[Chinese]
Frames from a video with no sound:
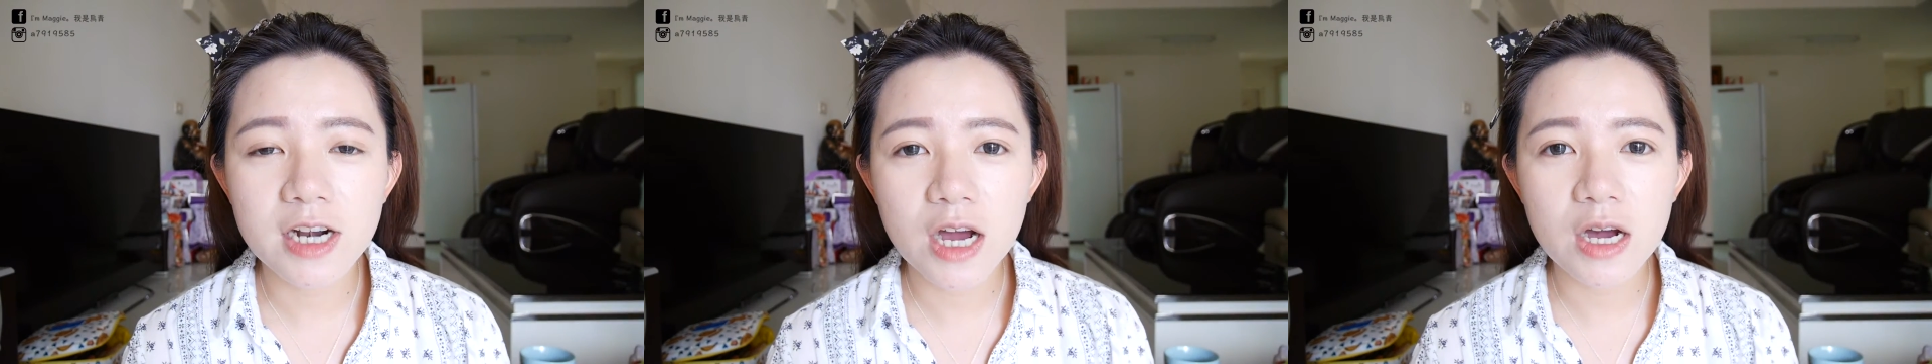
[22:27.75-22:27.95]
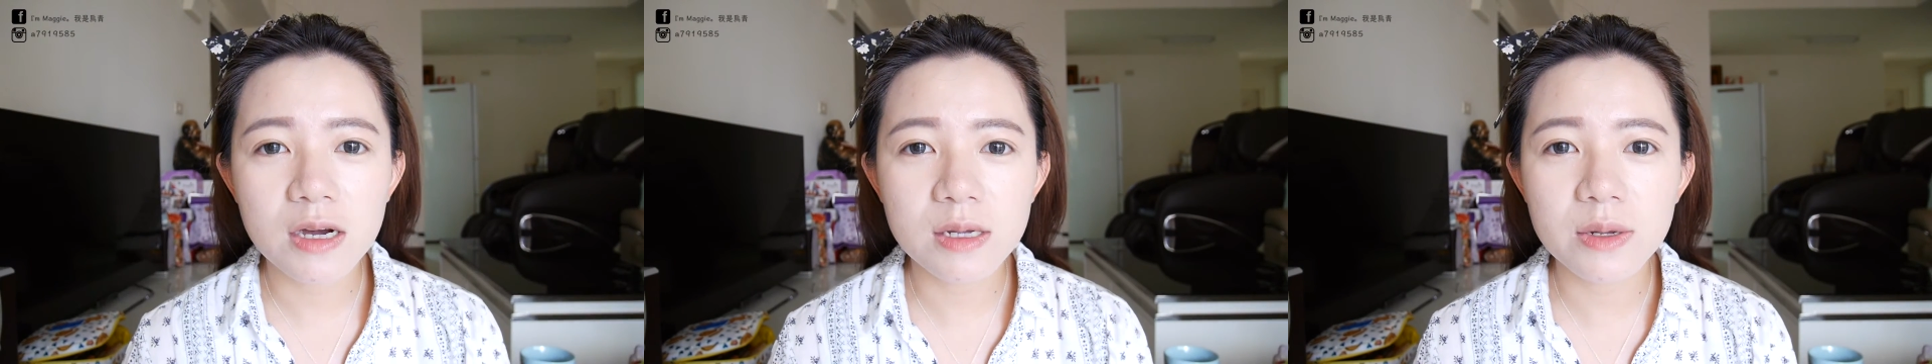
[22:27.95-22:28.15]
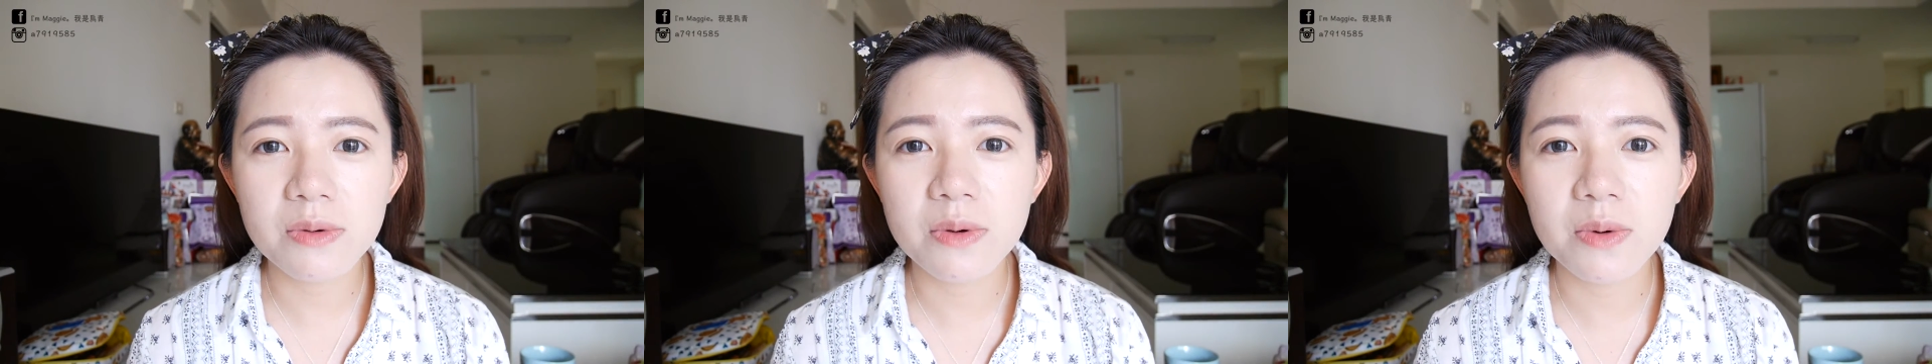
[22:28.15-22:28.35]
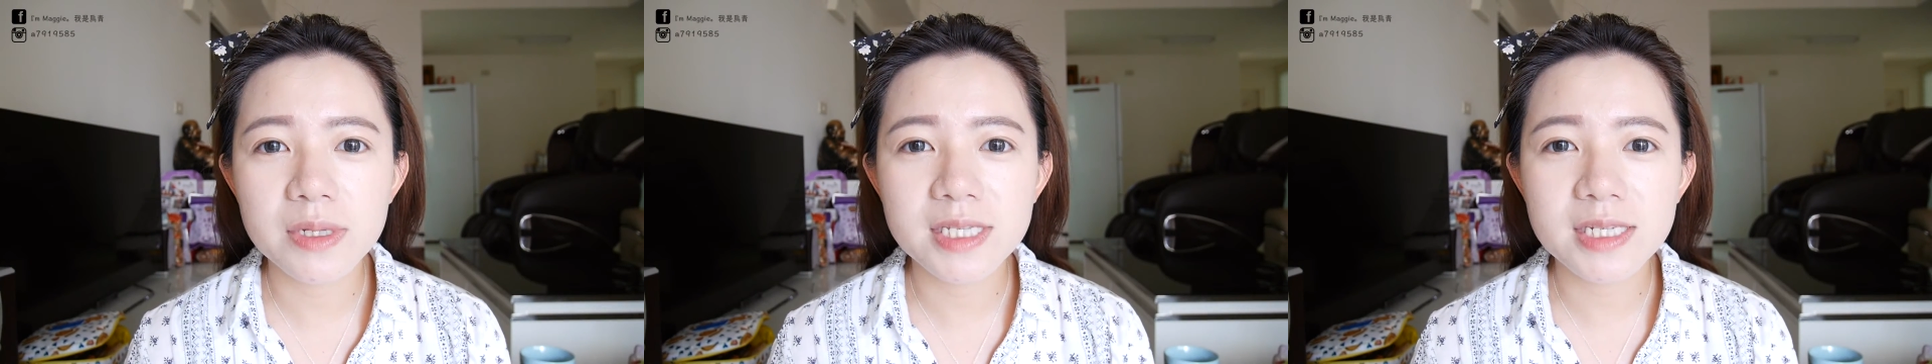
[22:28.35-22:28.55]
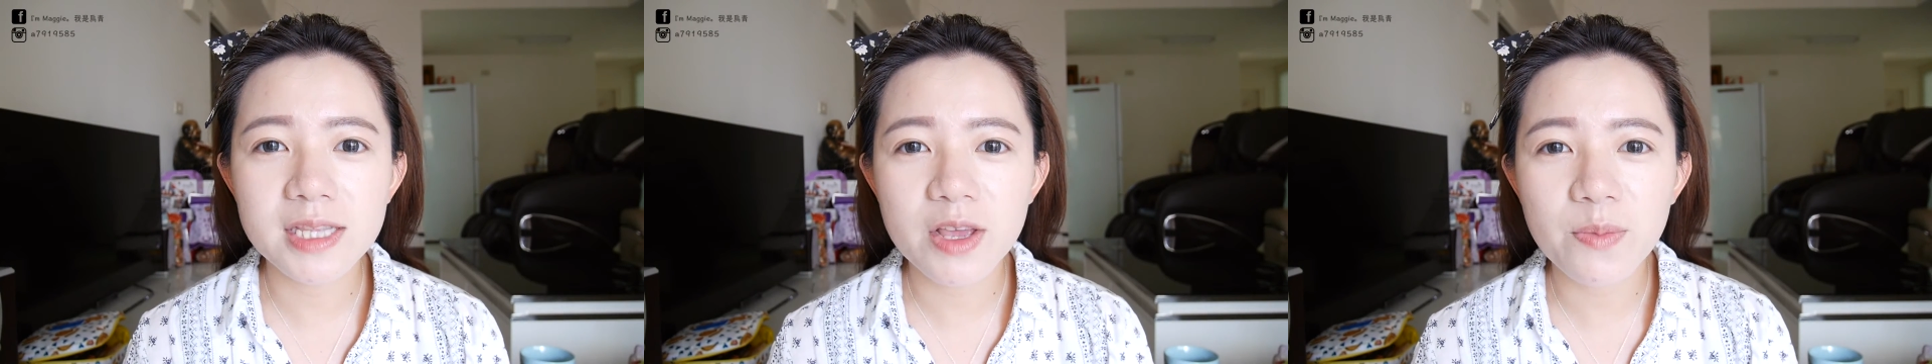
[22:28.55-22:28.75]
然后因为我
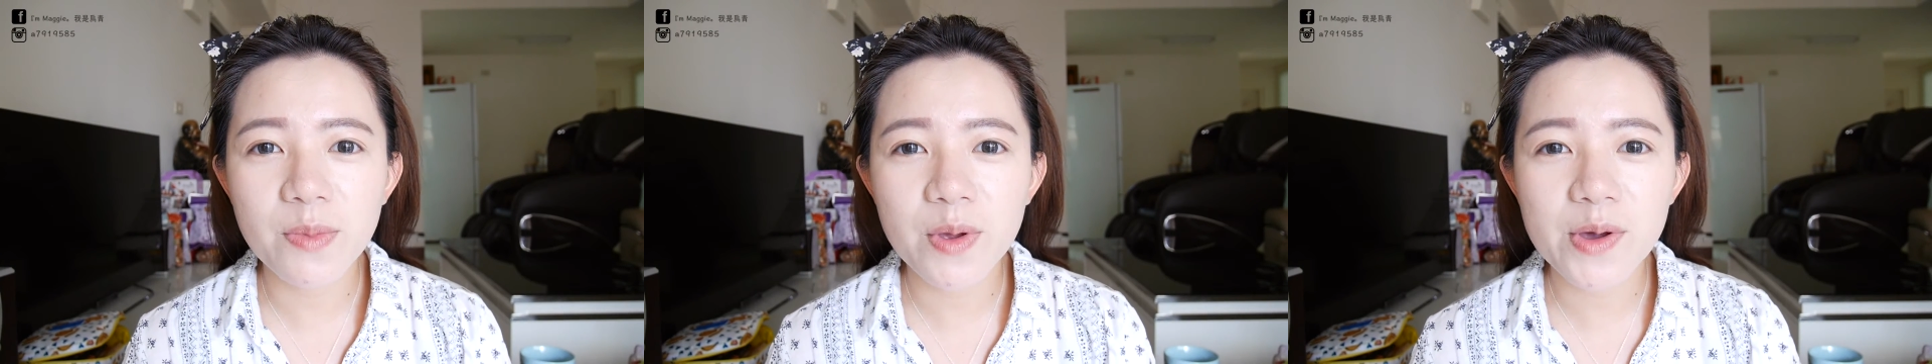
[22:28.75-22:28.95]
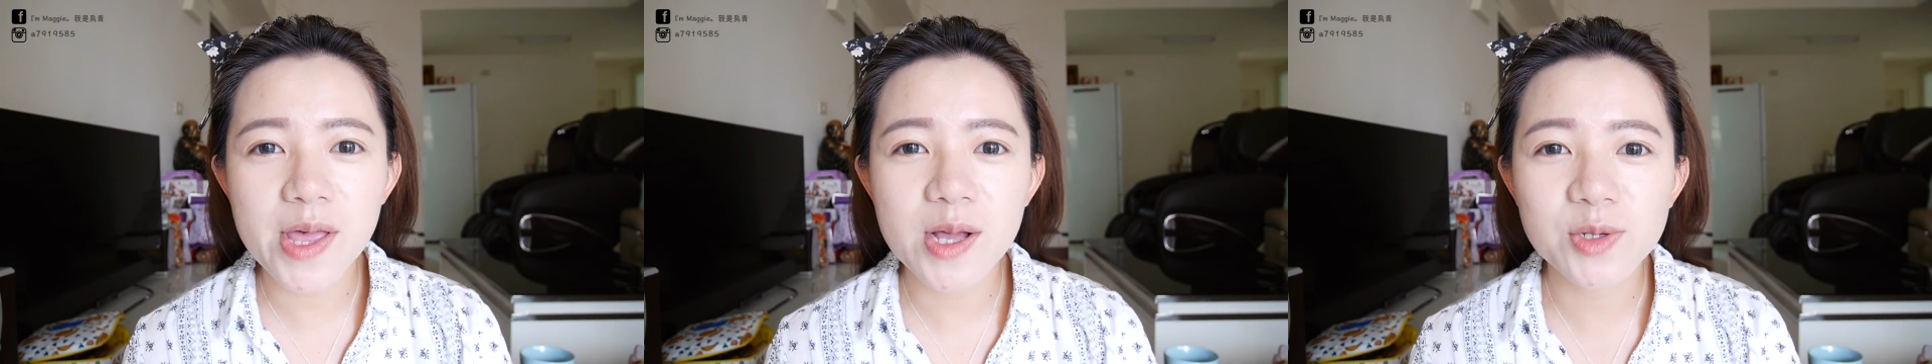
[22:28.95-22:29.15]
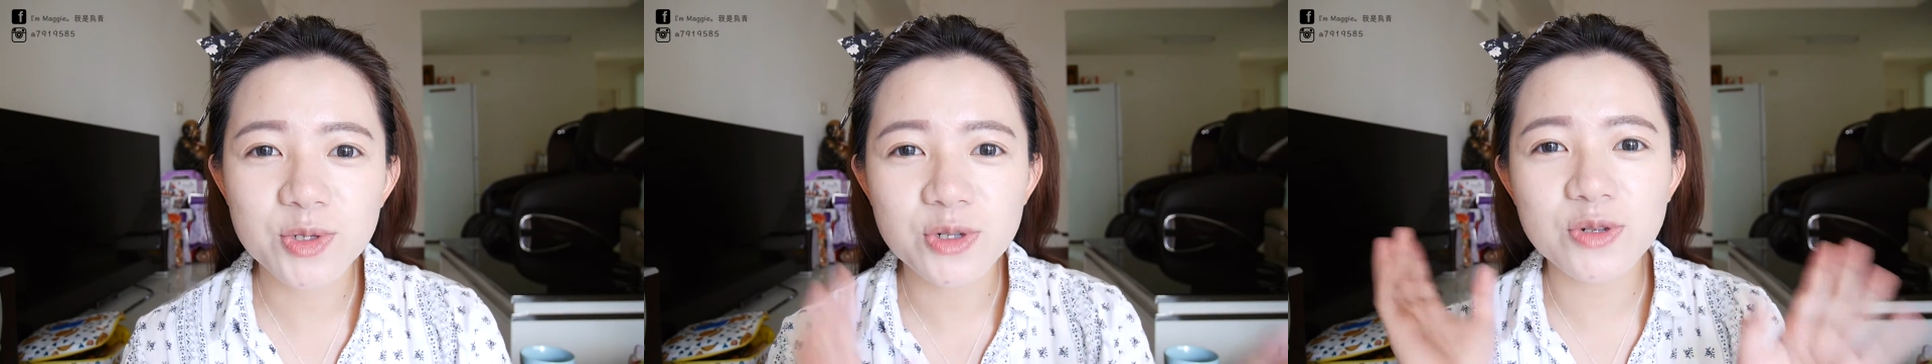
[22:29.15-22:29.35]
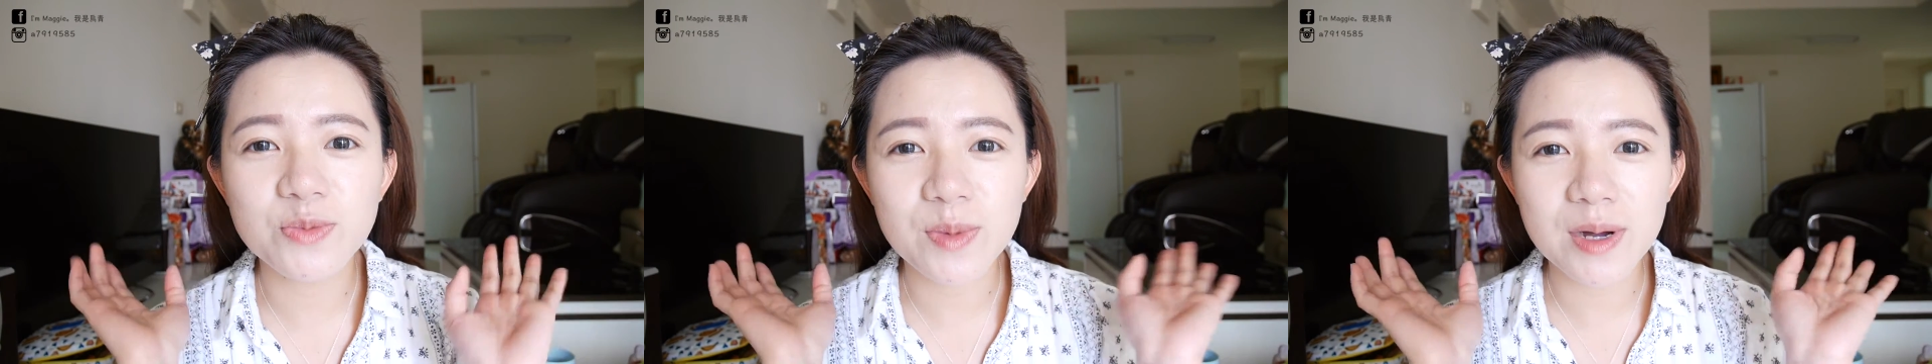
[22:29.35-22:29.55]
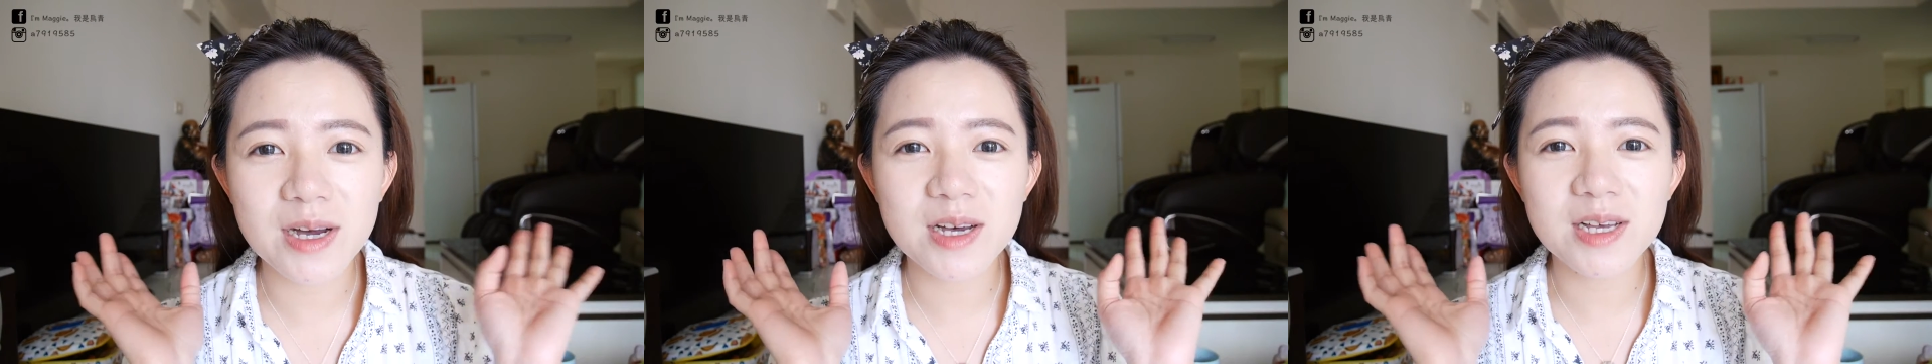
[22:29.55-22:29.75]
今天没有要出
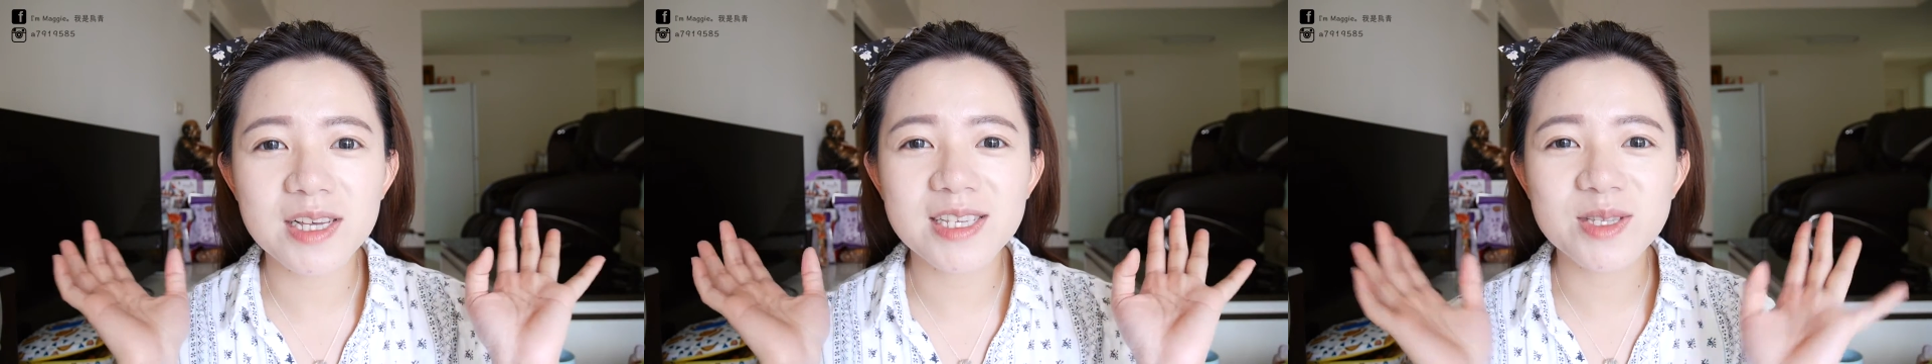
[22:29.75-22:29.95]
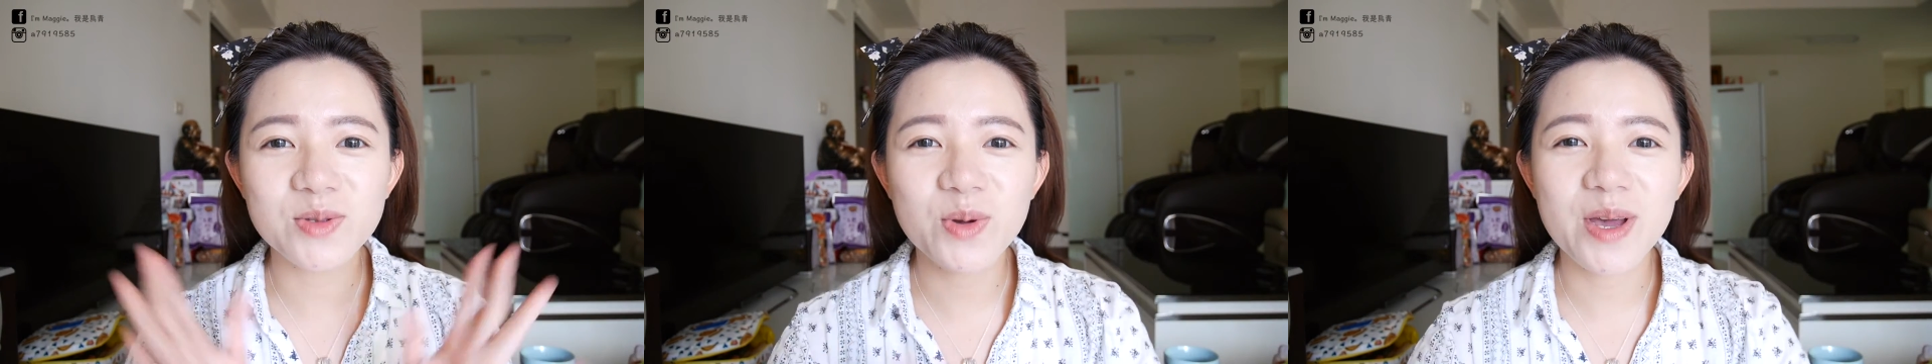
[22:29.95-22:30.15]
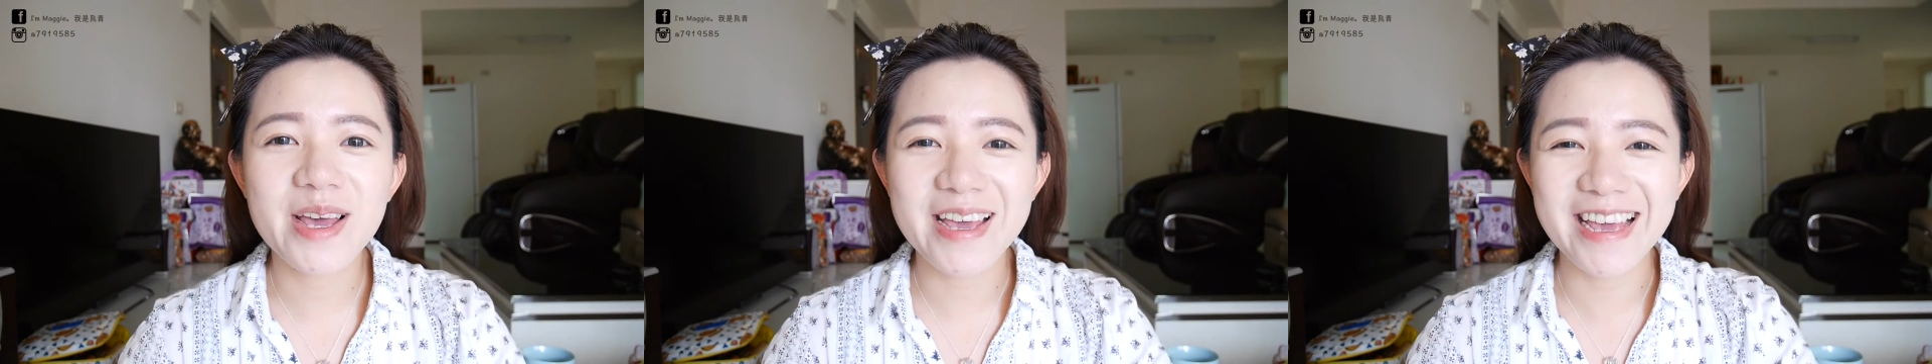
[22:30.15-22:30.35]
门，对，